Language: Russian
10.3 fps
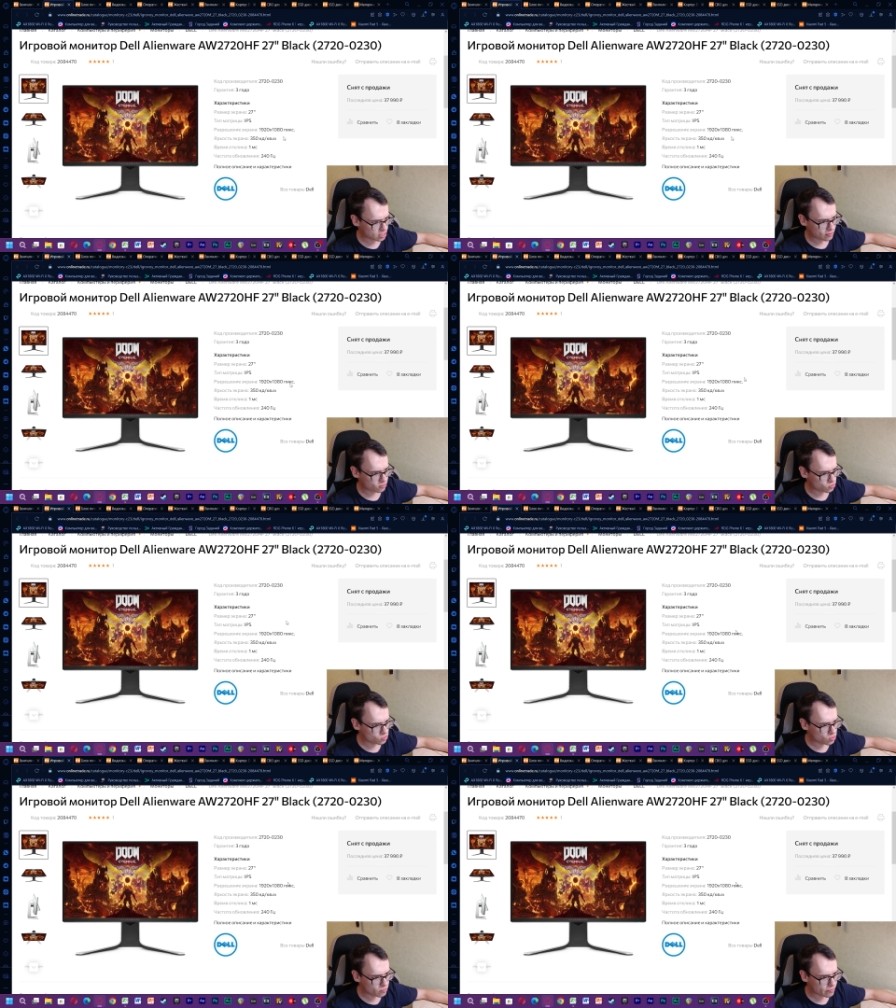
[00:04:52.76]
а в
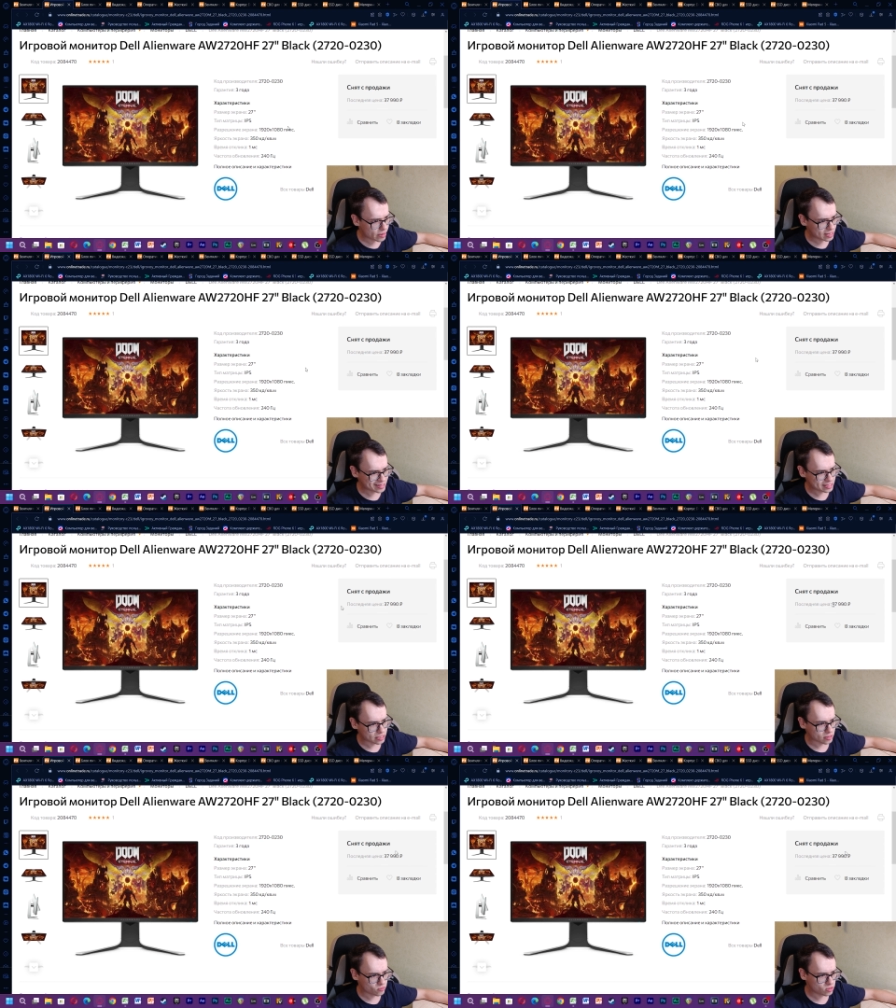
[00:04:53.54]
другом
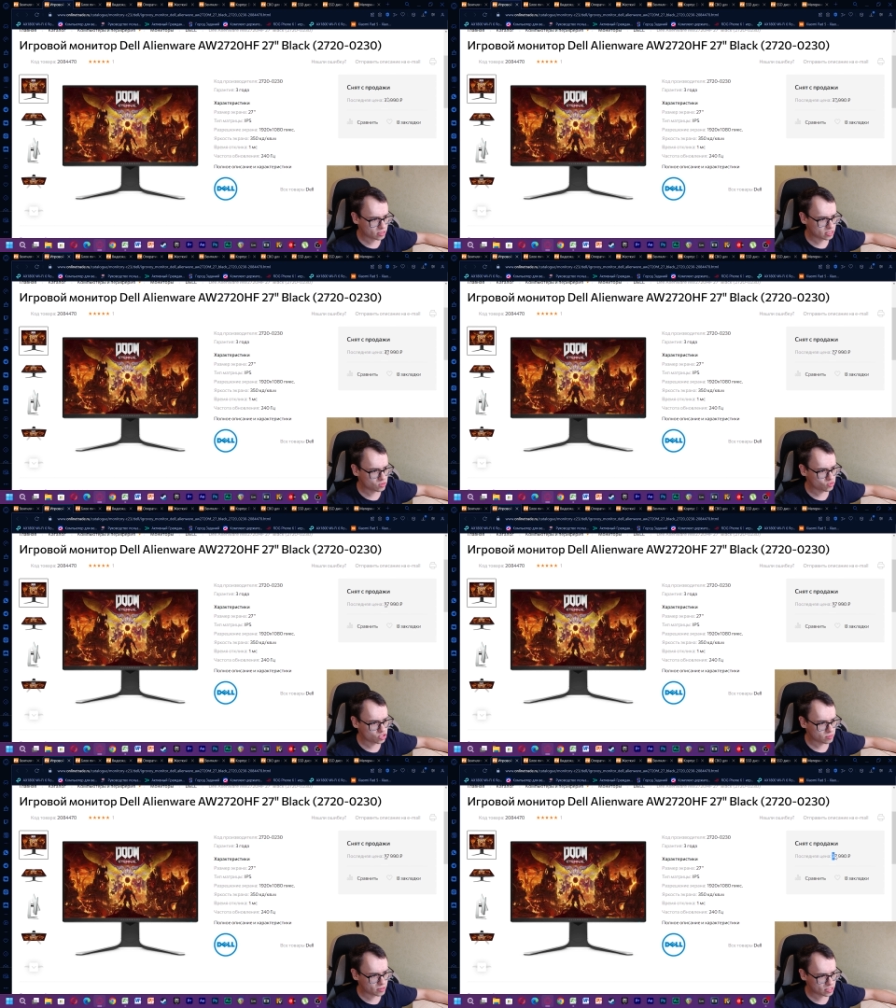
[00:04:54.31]
магазине. Вот
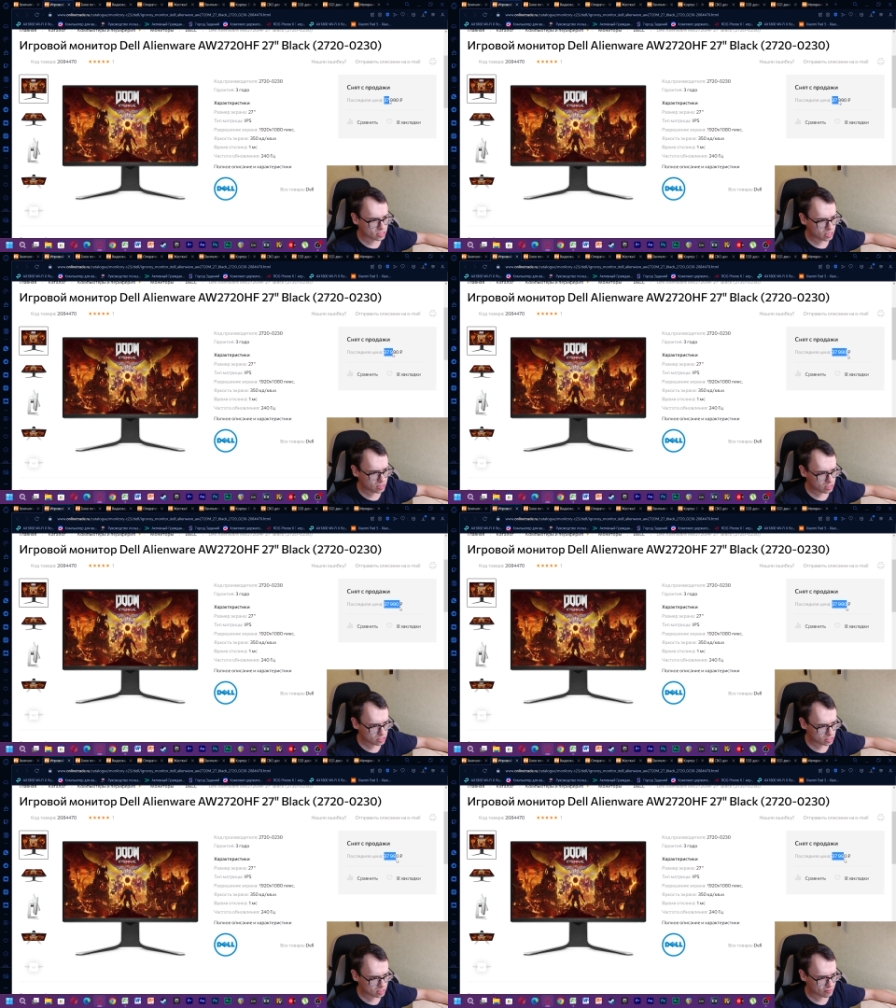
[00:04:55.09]
текущая бы цена
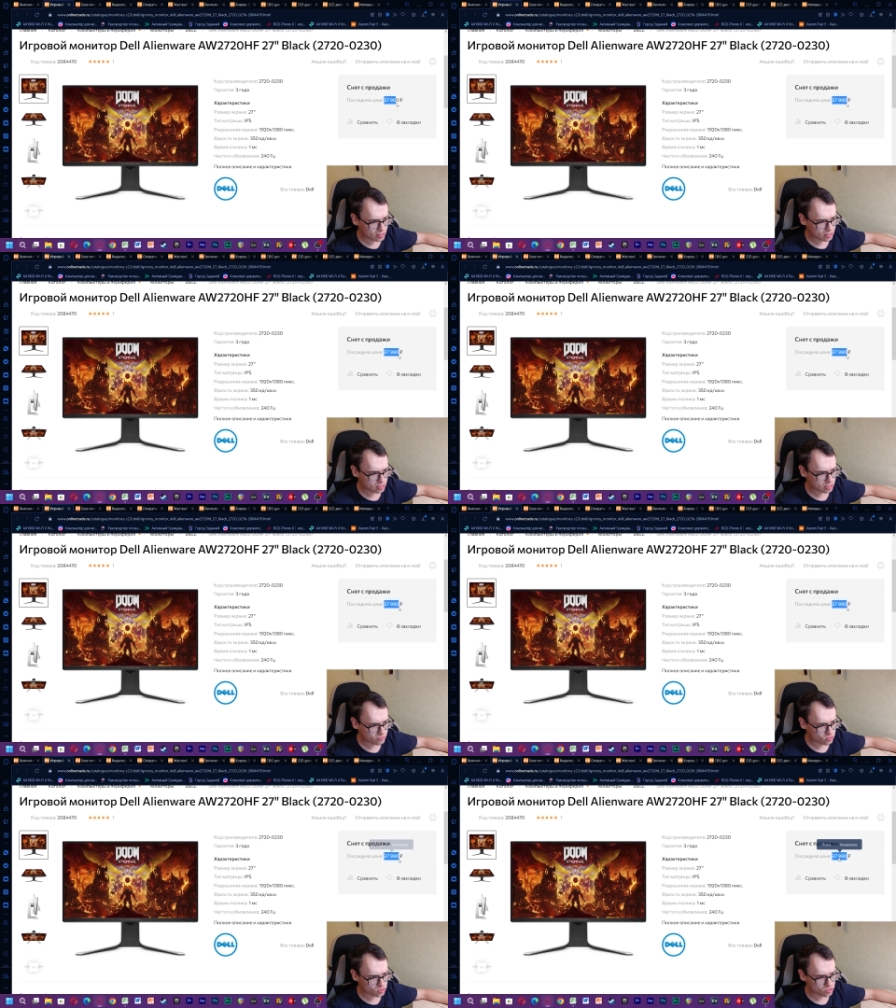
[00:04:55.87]
составляла
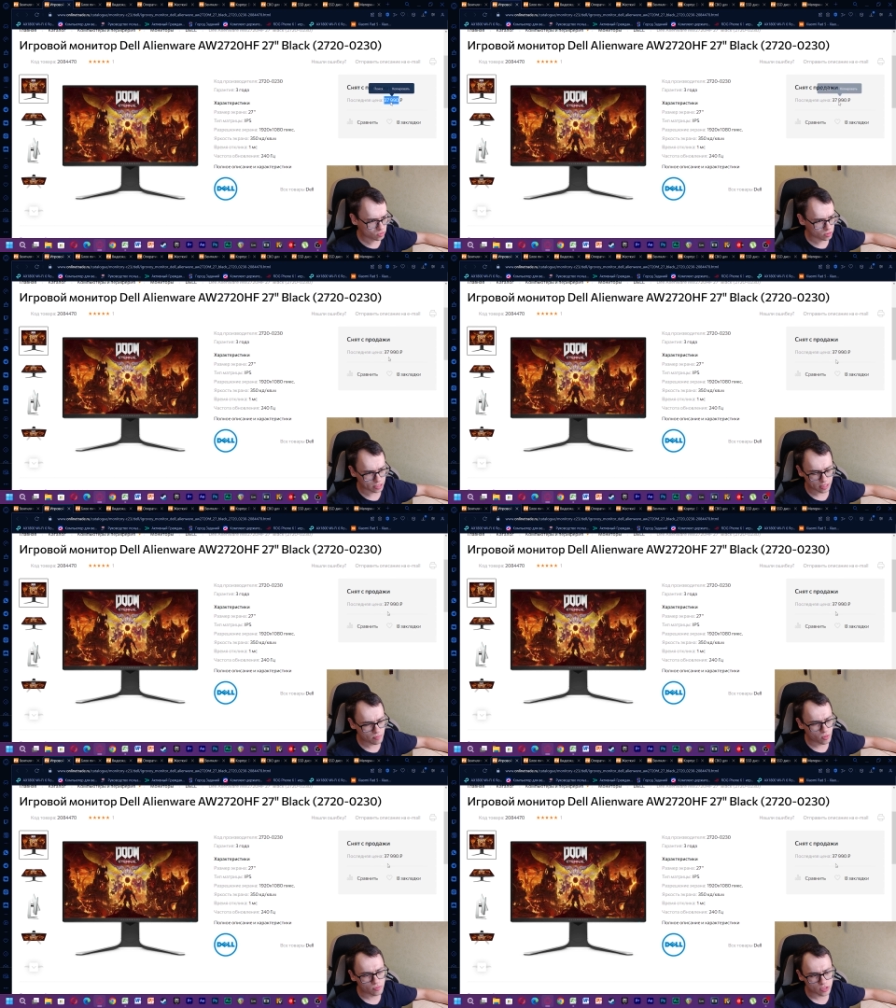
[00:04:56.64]
его столько. Не
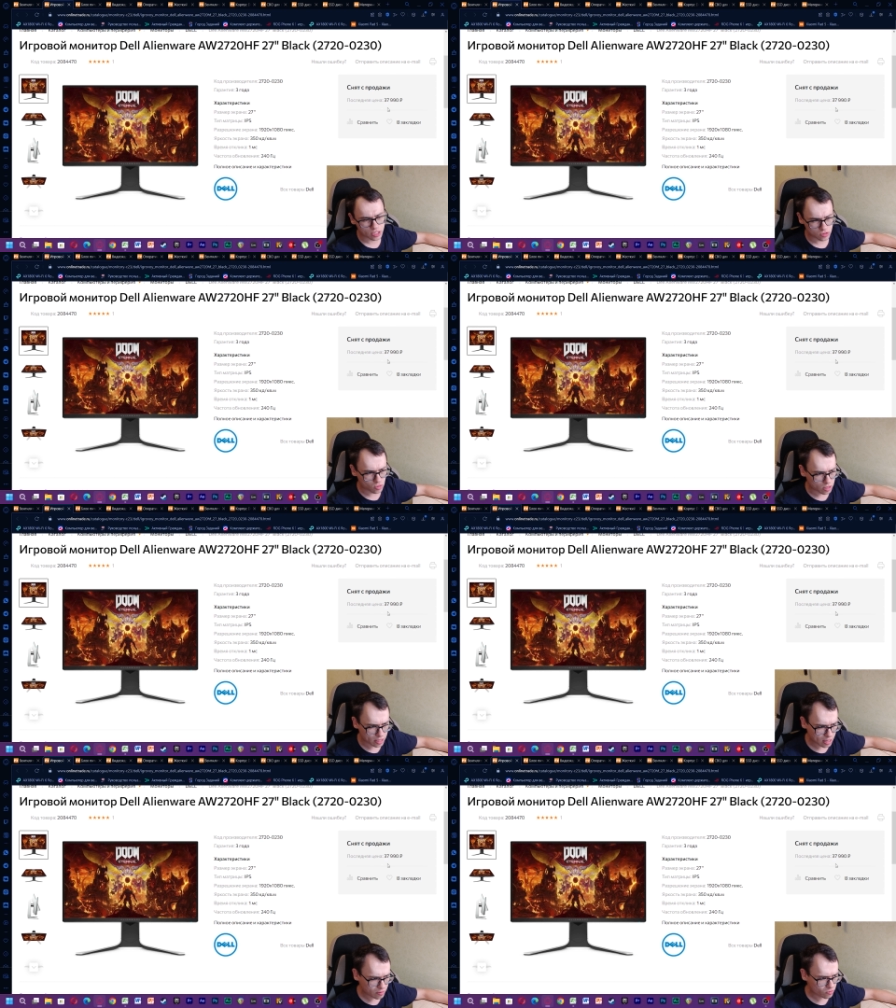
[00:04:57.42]
помню, за сколько
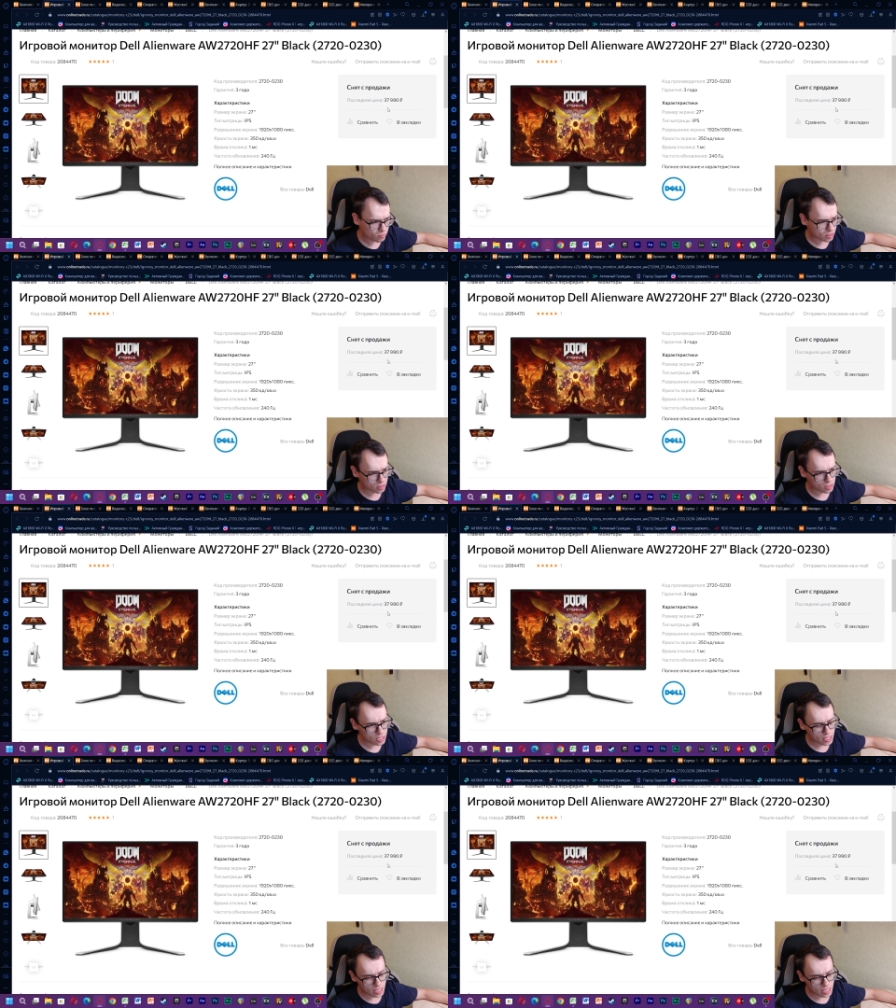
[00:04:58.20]
я его брал.